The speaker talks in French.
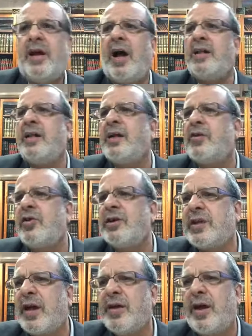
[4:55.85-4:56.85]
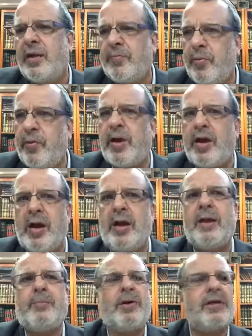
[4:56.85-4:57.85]
Adliko et pour les,
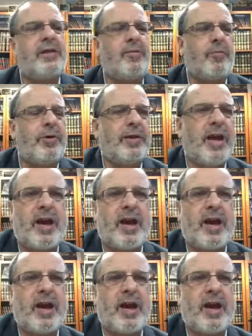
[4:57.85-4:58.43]
les précipiter,